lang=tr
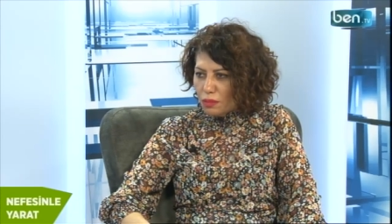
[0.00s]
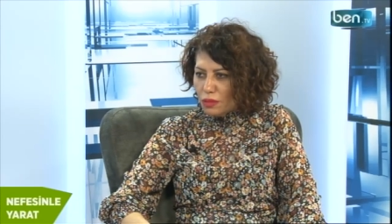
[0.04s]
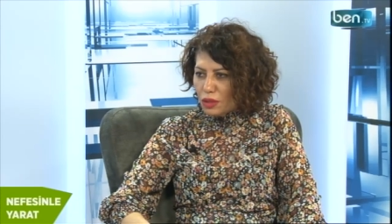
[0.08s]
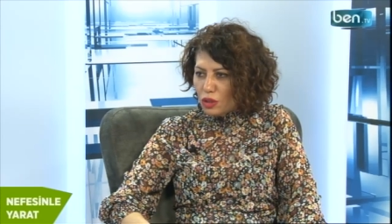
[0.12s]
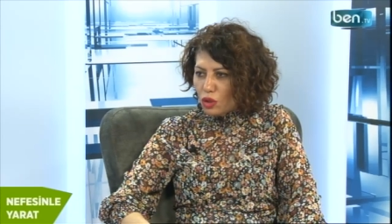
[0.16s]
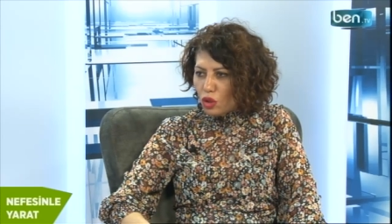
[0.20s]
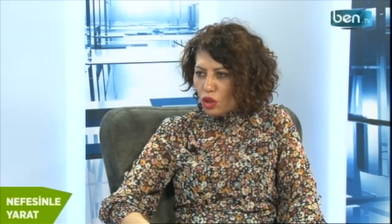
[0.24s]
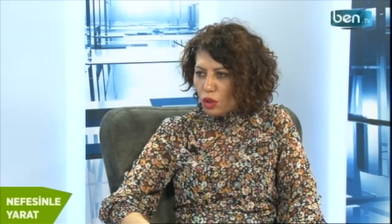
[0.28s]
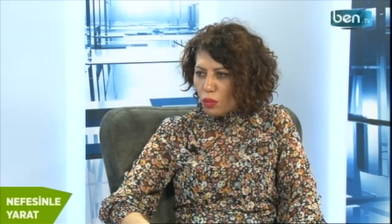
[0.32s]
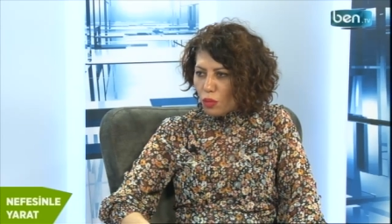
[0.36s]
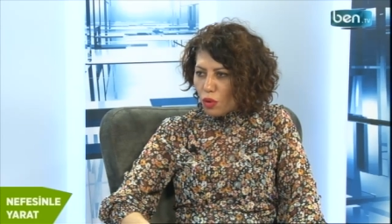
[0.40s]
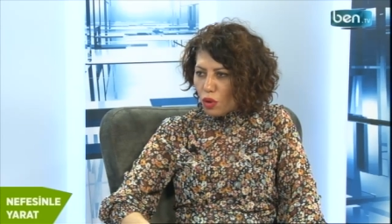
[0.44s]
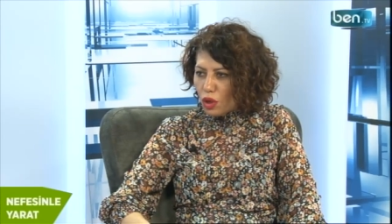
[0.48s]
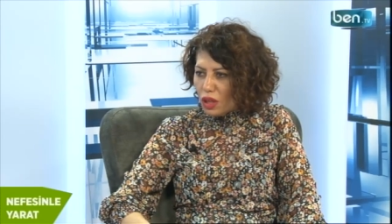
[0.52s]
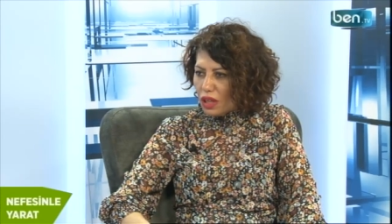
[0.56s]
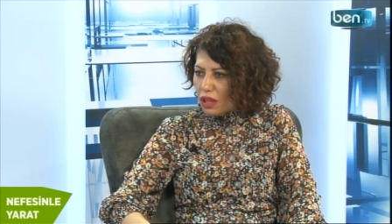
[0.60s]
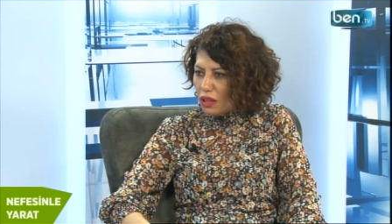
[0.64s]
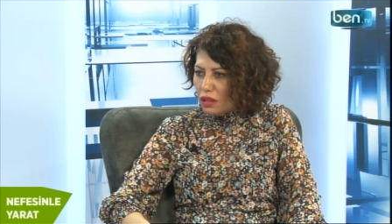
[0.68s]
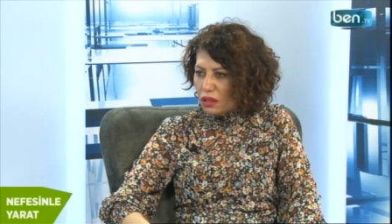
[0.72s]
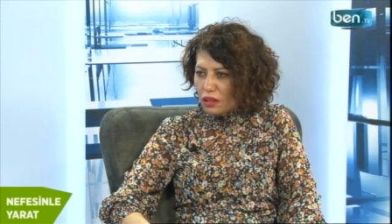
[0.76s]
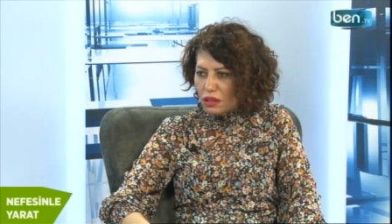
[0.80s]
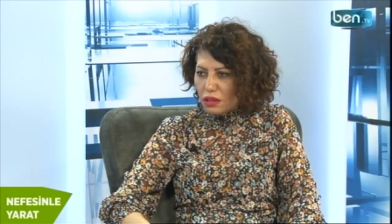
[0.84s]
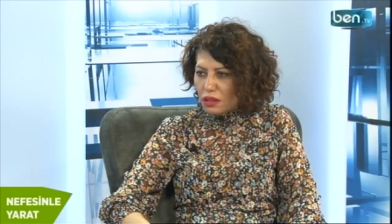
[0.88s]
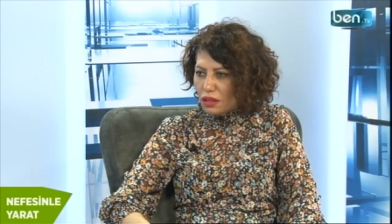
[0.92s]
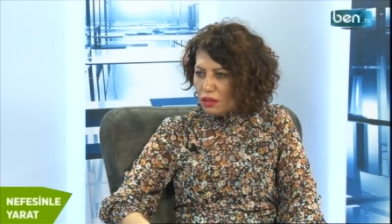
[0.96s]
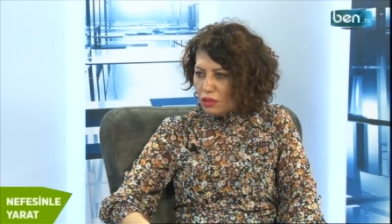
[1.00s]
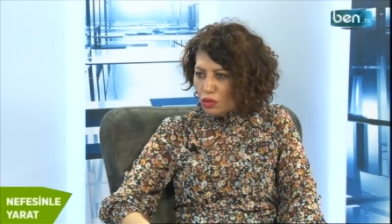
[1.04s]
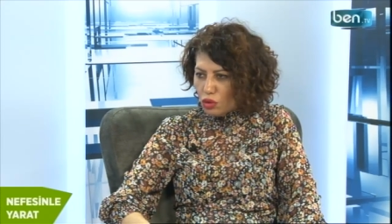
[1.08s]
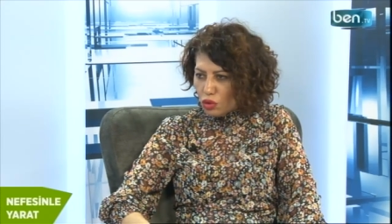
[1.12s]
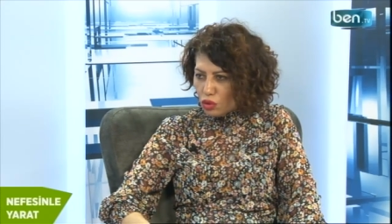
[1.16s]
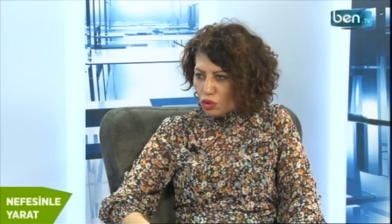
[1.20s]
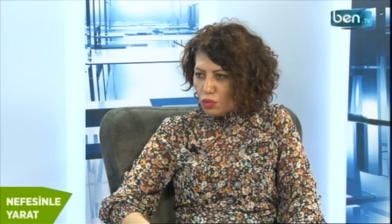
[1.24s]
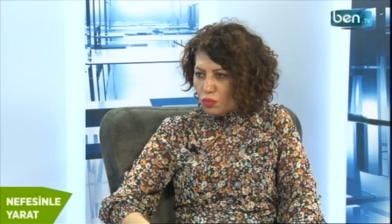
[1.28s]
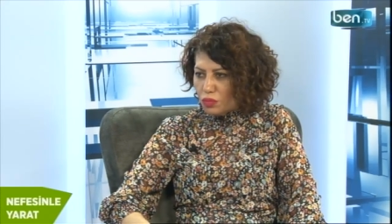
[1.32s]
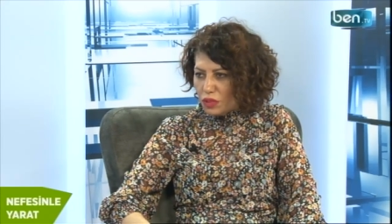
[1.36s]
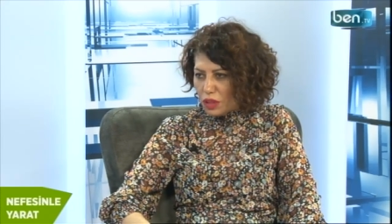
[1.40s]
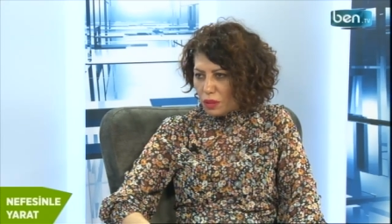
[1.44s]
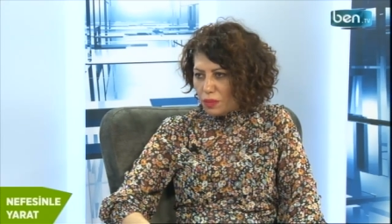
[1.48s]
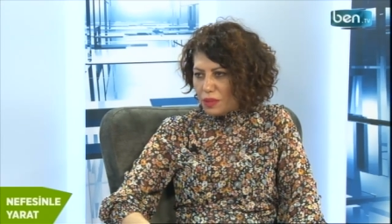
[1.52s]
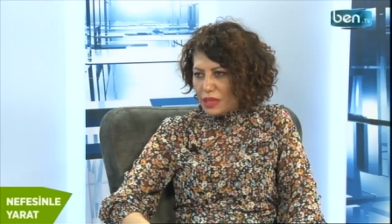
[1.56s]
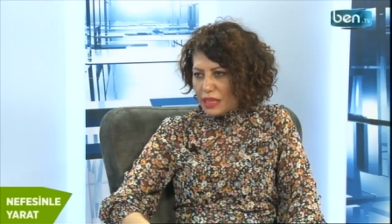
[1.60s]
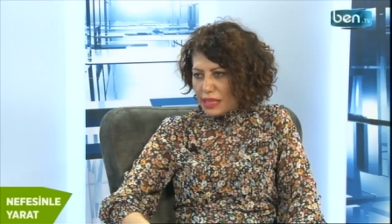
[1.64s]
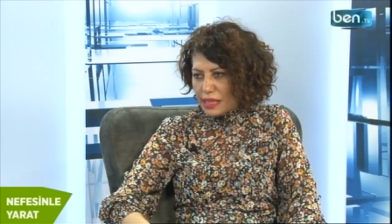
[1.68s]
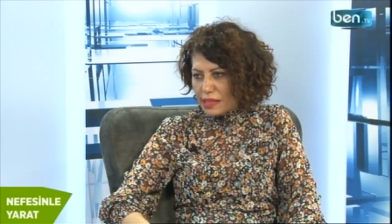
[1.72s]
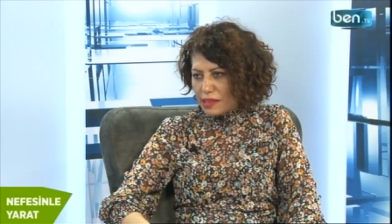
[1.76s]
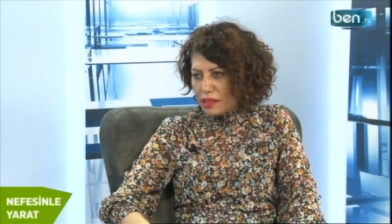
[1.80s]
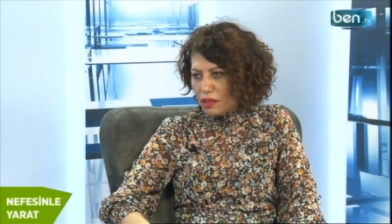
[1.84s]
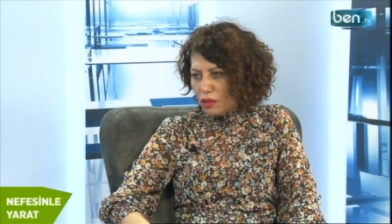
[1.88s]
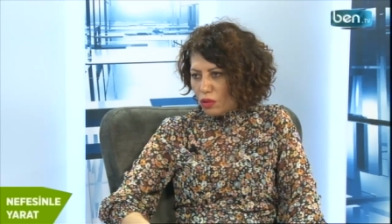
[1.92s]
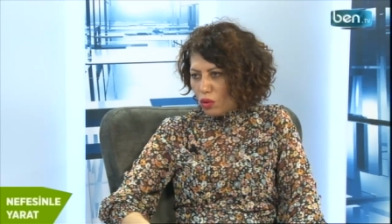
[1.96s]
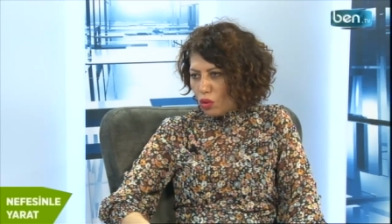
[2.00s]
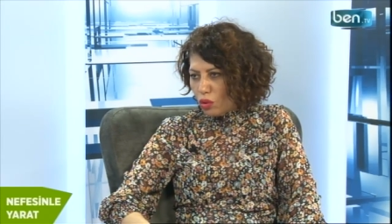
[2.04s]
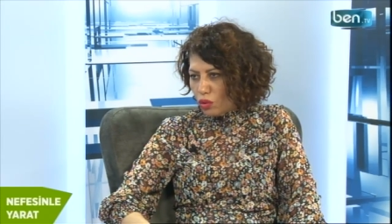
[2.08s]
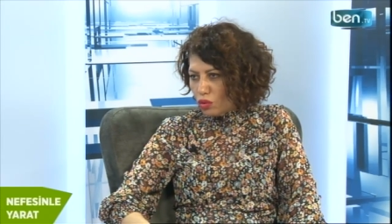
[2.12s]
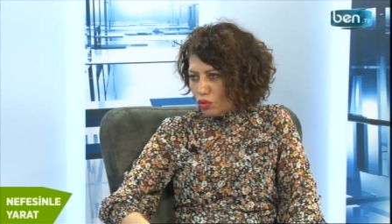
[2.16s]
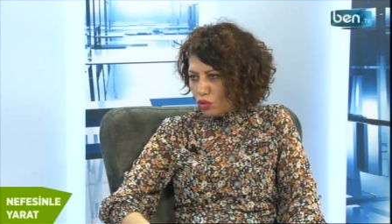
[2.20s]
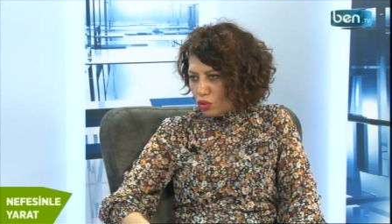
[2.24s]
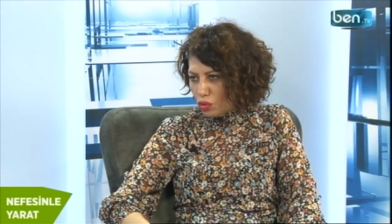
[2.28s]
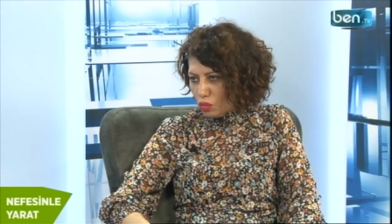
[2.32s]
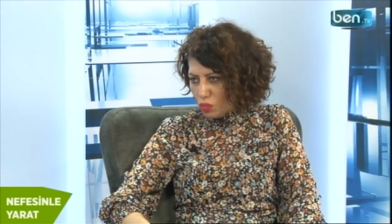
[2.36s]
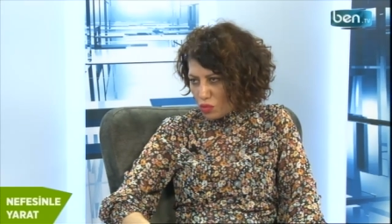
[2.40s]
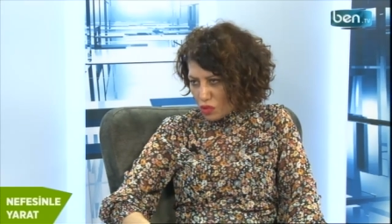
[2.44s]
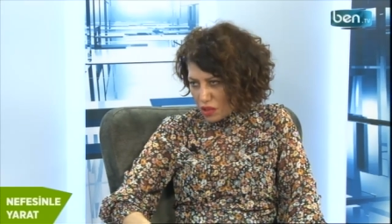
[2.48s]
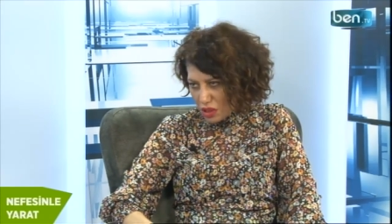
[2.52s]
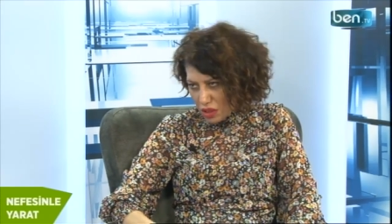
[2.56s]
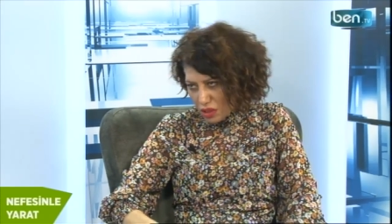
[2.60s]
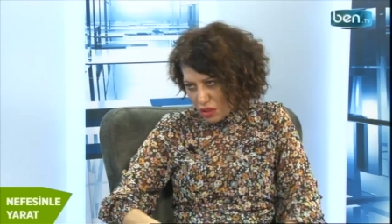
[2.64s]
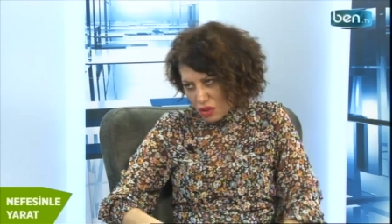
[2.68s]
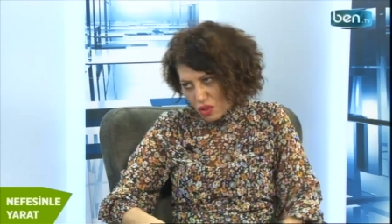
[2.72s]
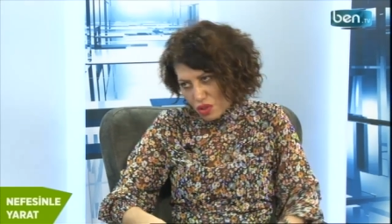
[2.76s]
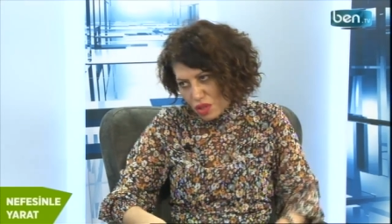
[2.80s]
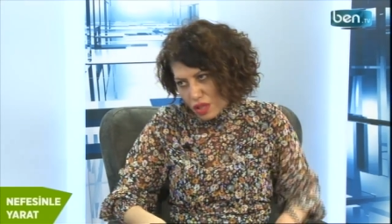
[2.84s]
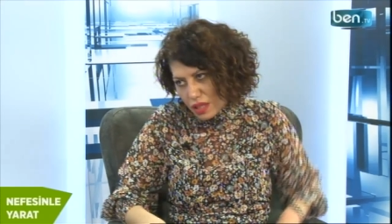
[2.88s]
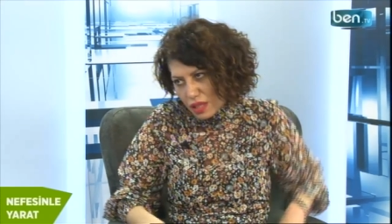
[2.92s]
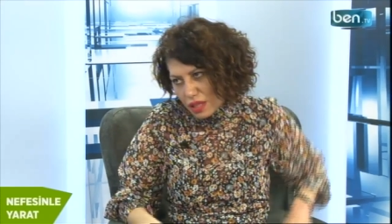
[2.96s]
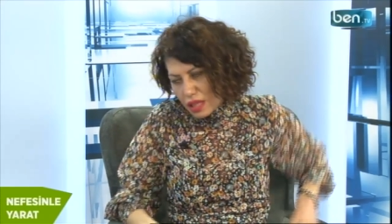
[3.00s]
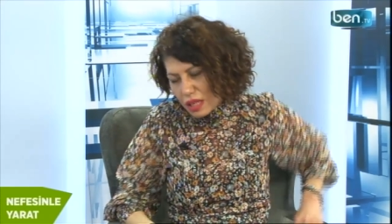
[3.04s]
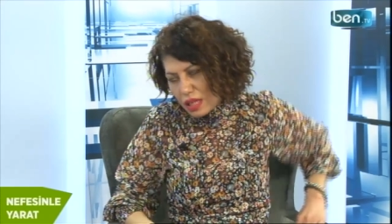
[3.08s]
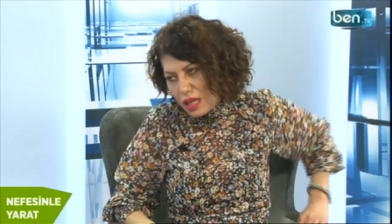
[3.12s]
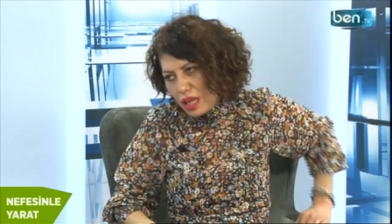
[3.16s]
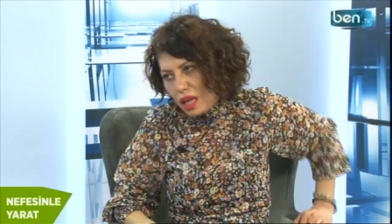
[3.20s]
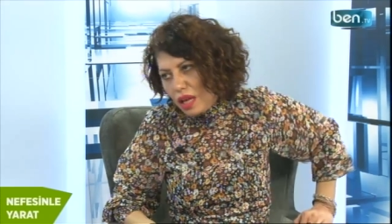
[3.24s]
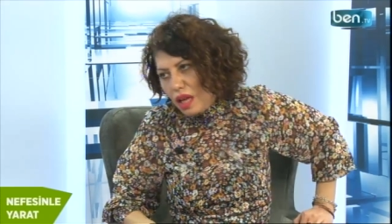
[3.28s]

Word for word: Bir dönem öyle ayırt ediyordum tabii insan Hepimiz olduğumuz ayırt için. muyduk?